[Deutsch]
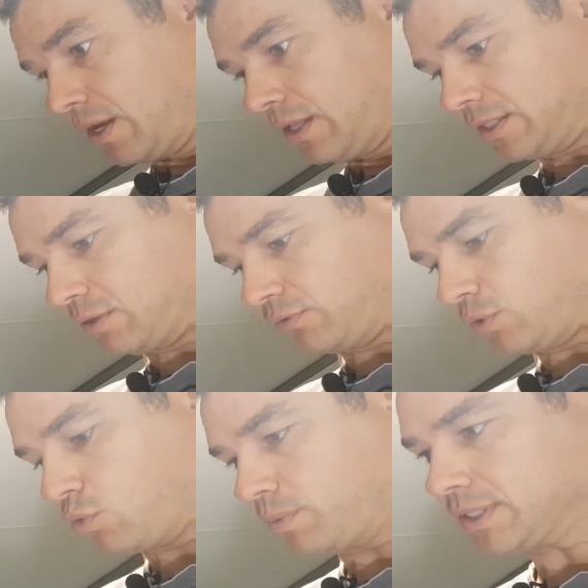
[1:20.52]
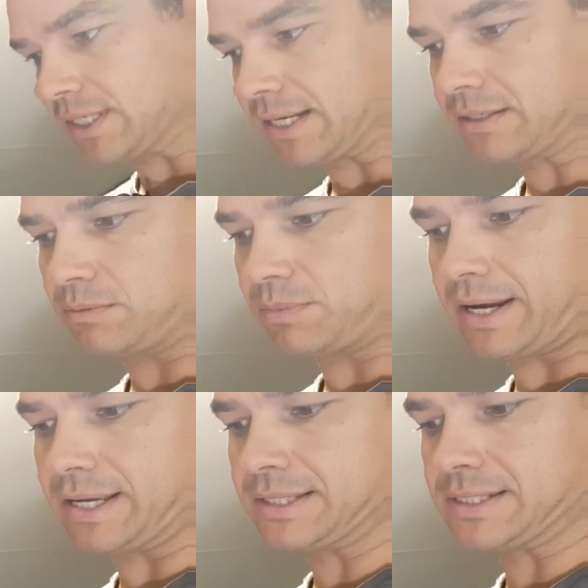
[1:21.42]
dass sie auf der oberen Seite
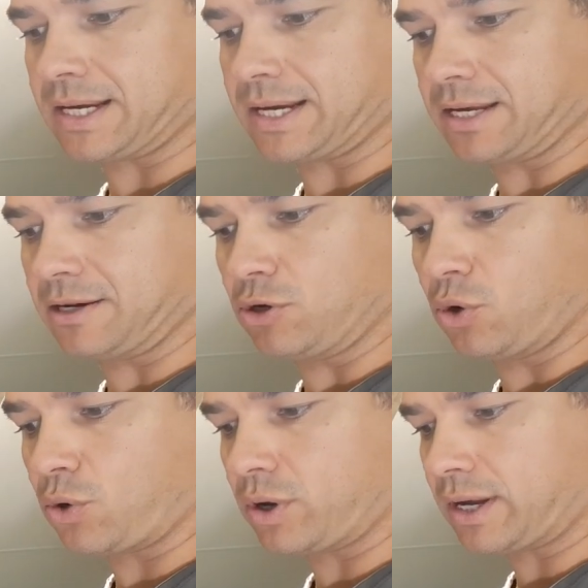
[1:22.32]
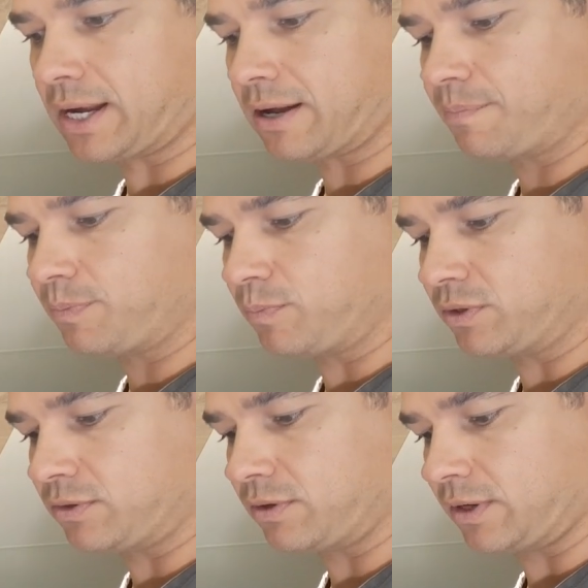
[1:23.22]
bereits ein Loch haben
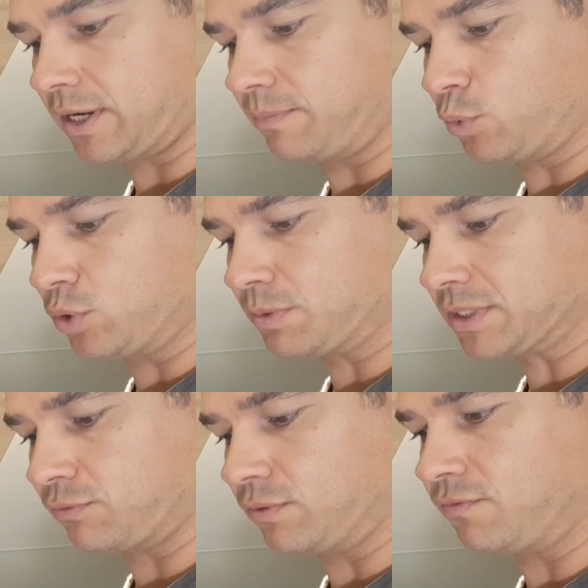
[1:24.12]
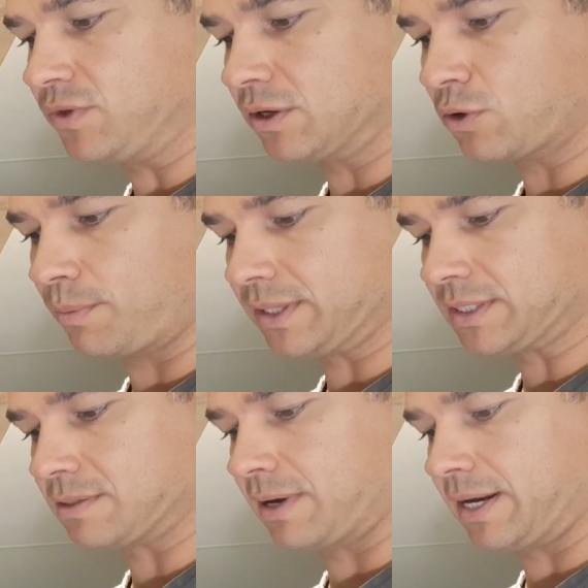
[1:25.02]
mit einem Durchmesser von
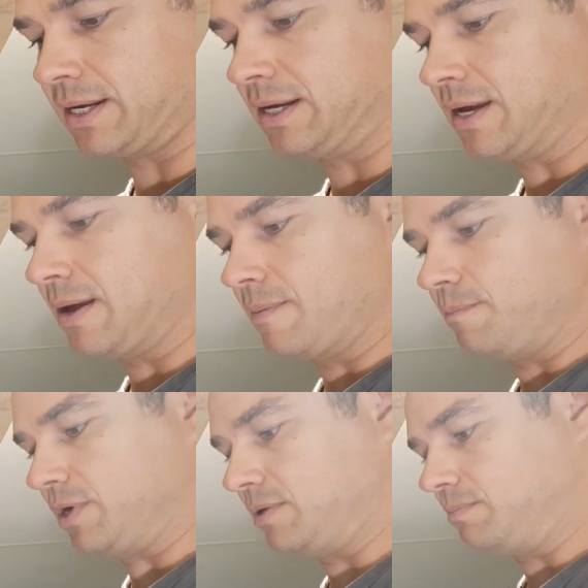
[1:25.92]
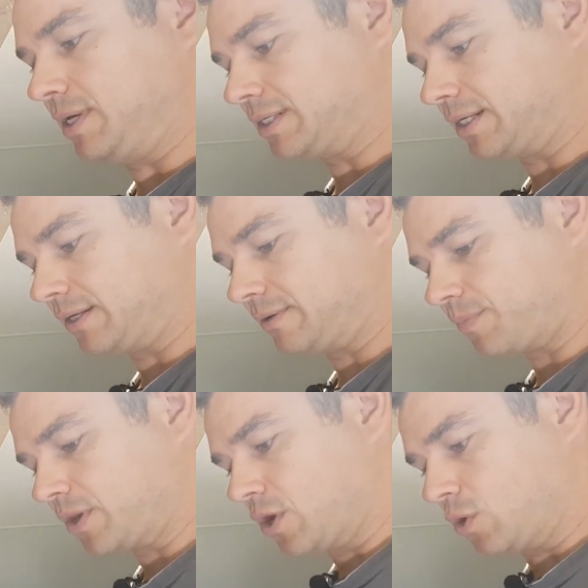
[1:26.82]
4,2 Millimeter.
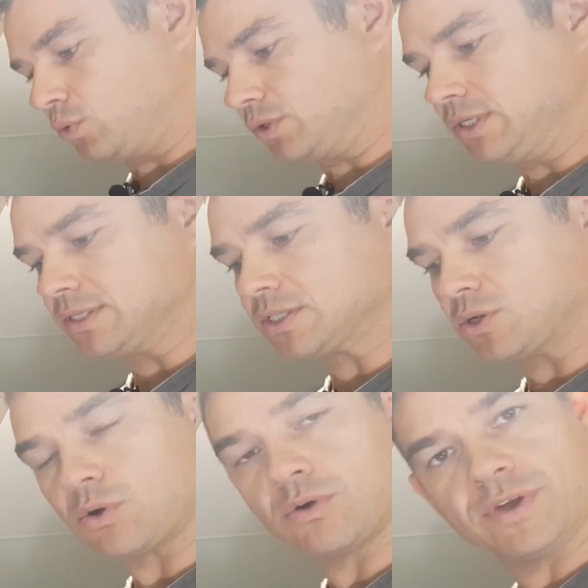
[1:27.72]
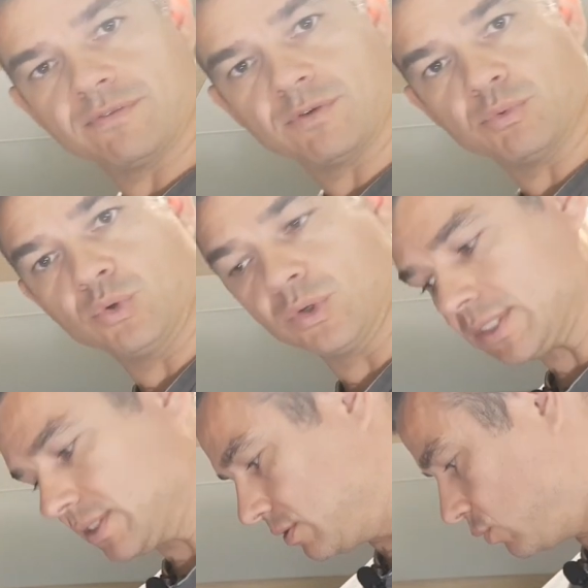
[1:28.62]
Und dieses Loch werden wir
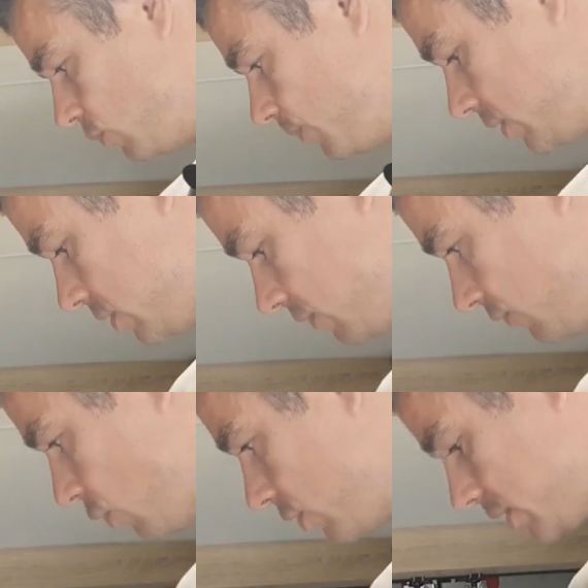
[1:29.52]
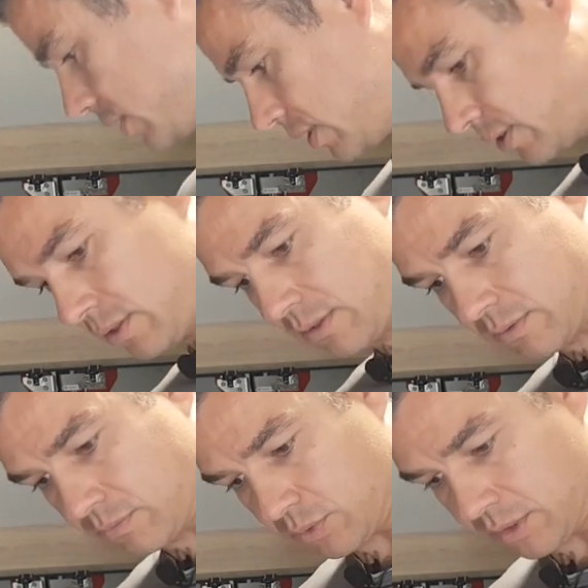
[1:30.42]
benutzen, um nicht wie vorgesehen,
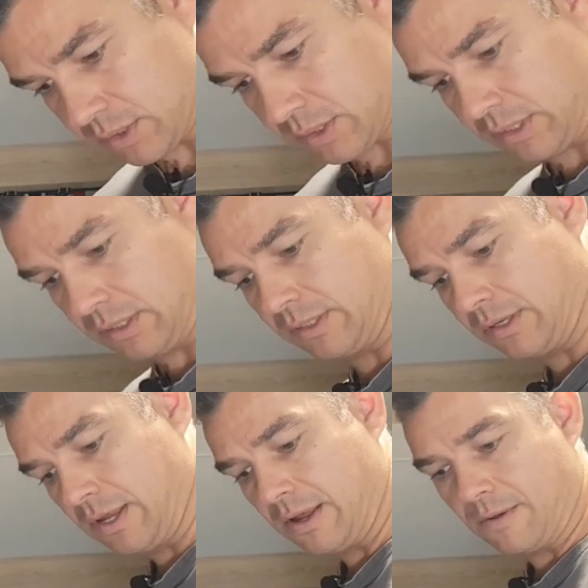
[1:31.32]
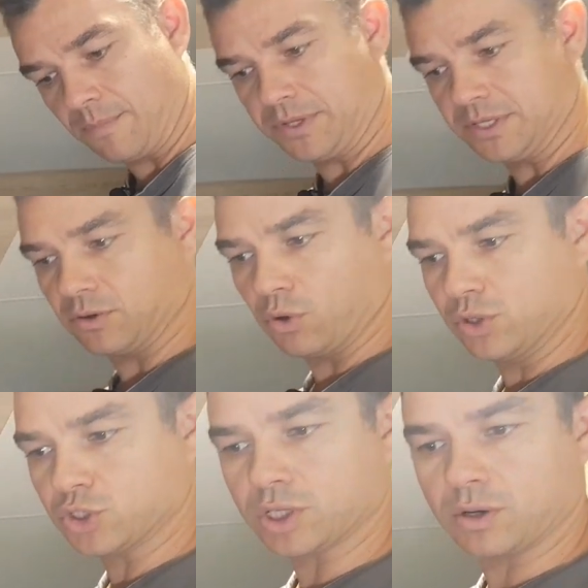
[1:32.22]
wo sind sie hier, diese
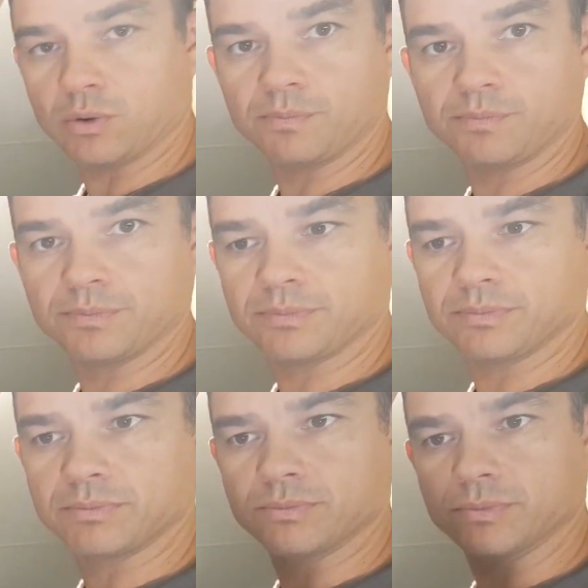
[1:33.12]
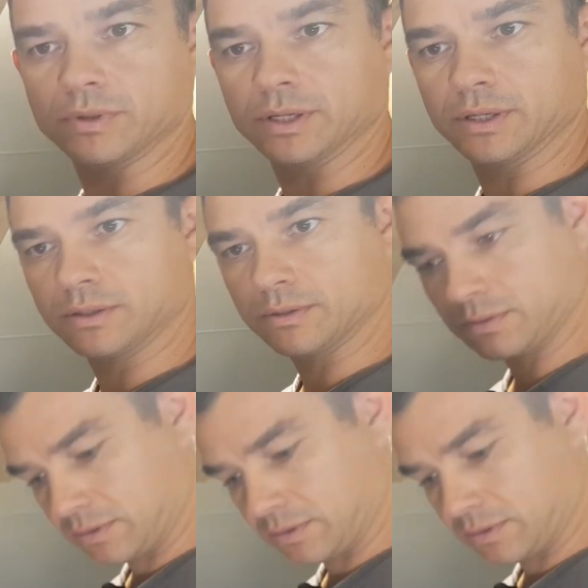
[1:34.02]
Holzschrauben ja,